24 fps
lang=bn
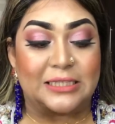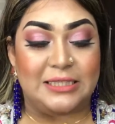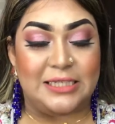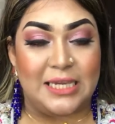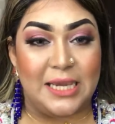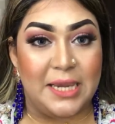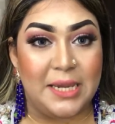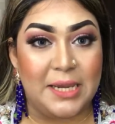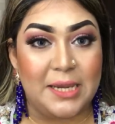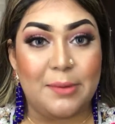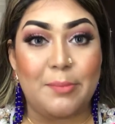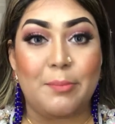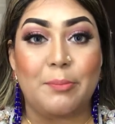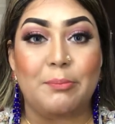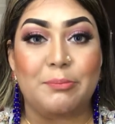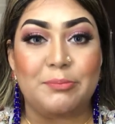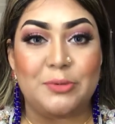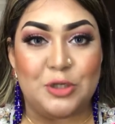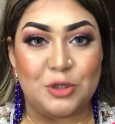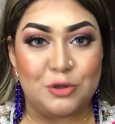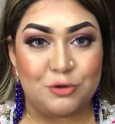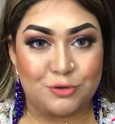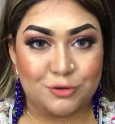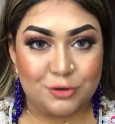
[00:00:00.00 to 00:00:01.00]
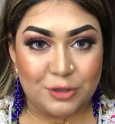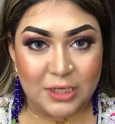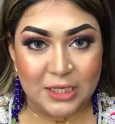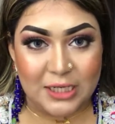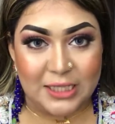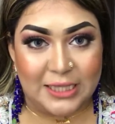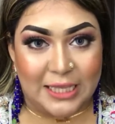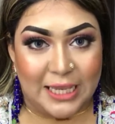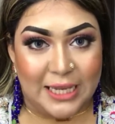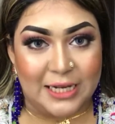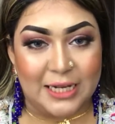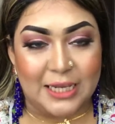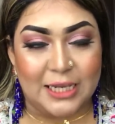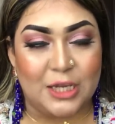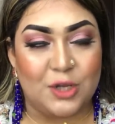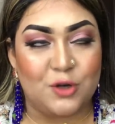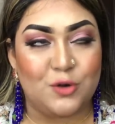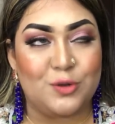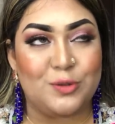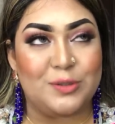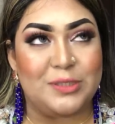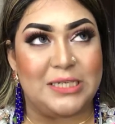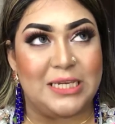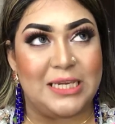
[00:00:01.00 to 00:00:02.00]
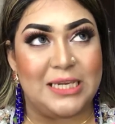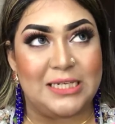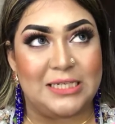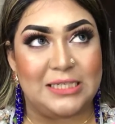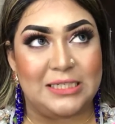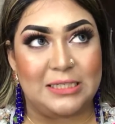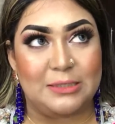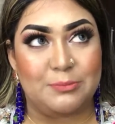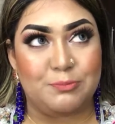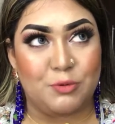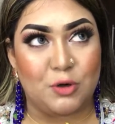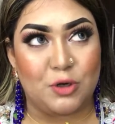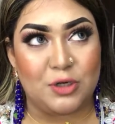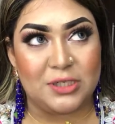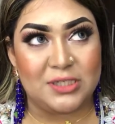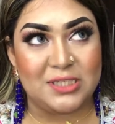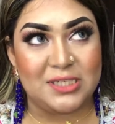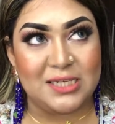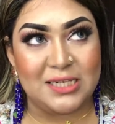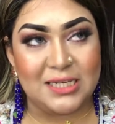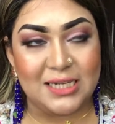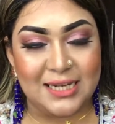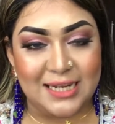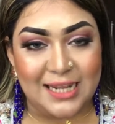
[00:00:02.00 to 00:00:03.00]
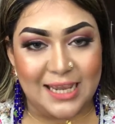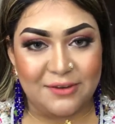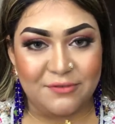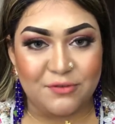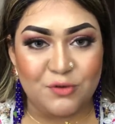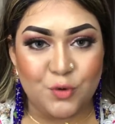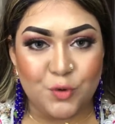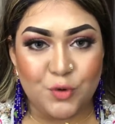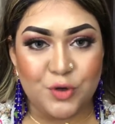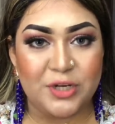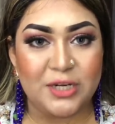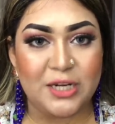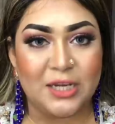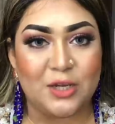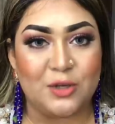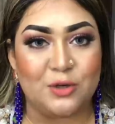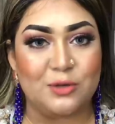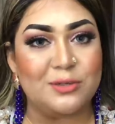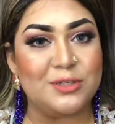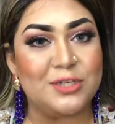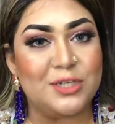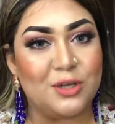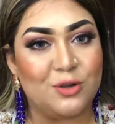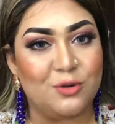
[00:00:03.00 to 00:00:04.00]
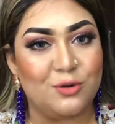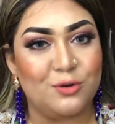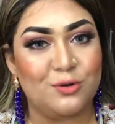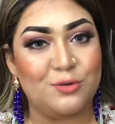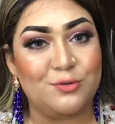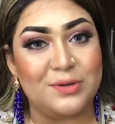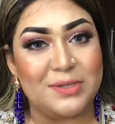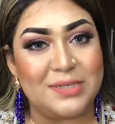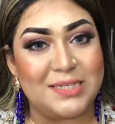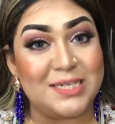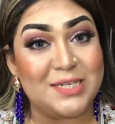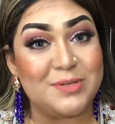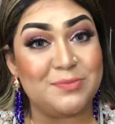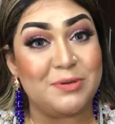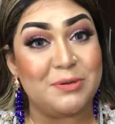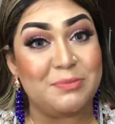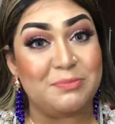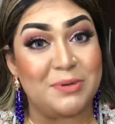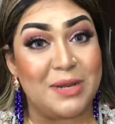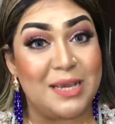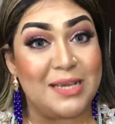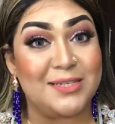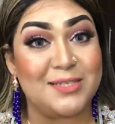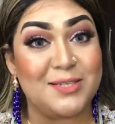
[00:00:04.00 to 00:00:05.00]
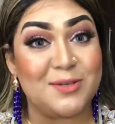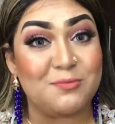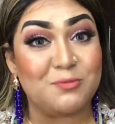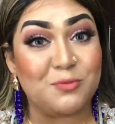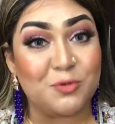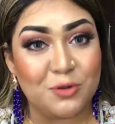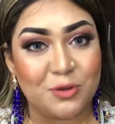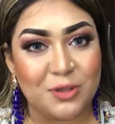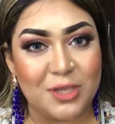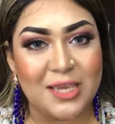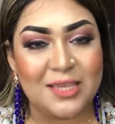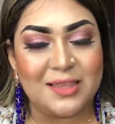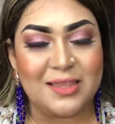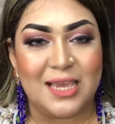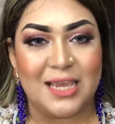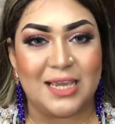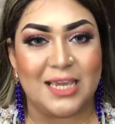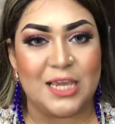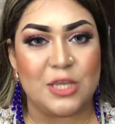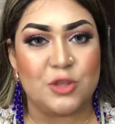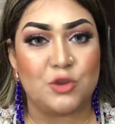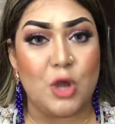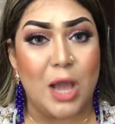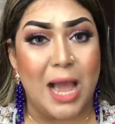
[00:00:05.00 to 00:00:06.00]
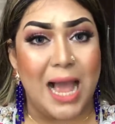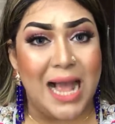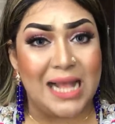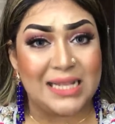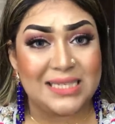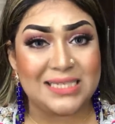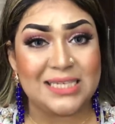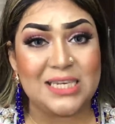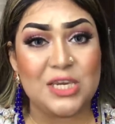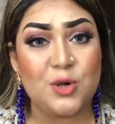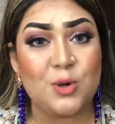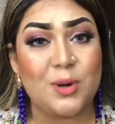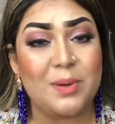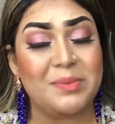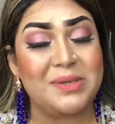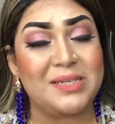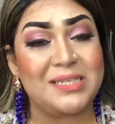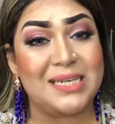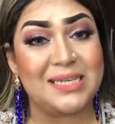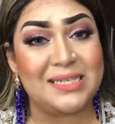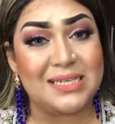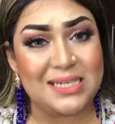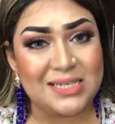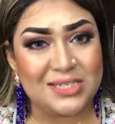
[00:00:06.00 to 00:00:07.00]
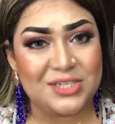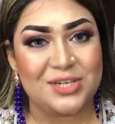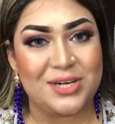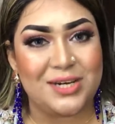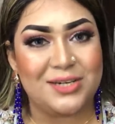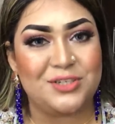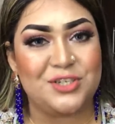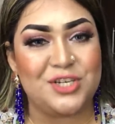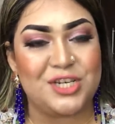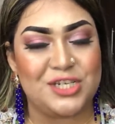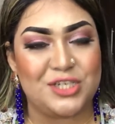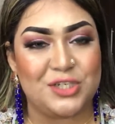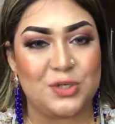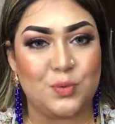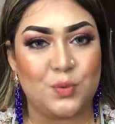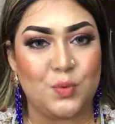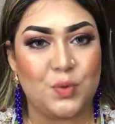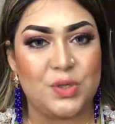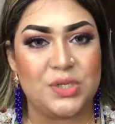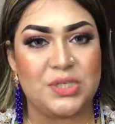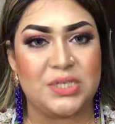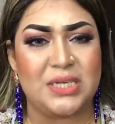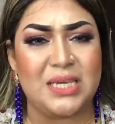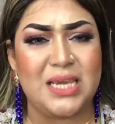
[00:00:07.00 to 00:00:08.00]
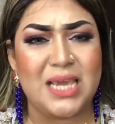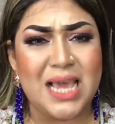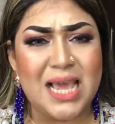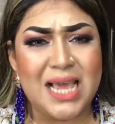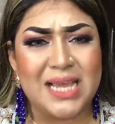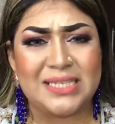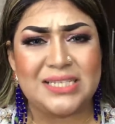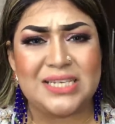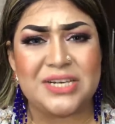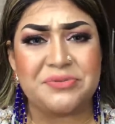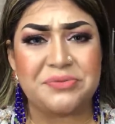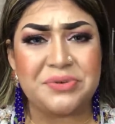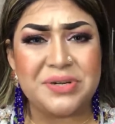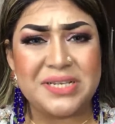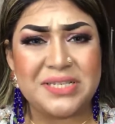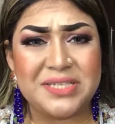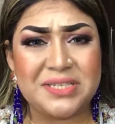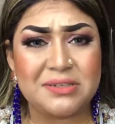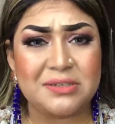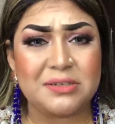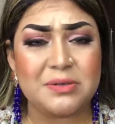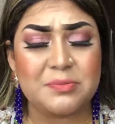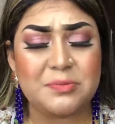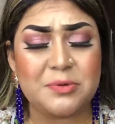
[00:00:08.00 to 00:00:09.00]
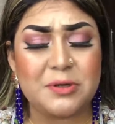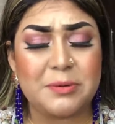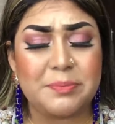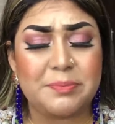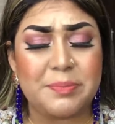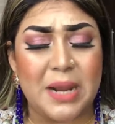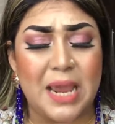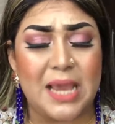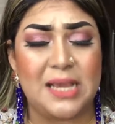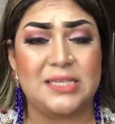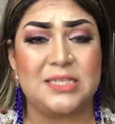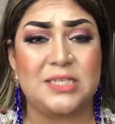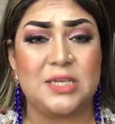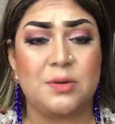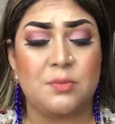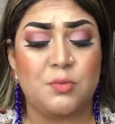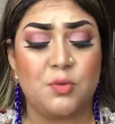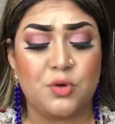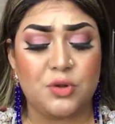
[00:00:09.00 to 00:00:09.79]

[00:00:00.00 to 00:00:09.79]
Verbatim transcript: যে টিউটোরিয়ালি দেই না কেন যে প্রোডাক্ট নিয়ে লাইভ করি না কেন সেগুলো রিজনেবল প্রাইসের মধ্যেই থাকে তো আজকেও আমি সেটাই চেষ্টা করেছি যে রিজনেবল প্রাইসের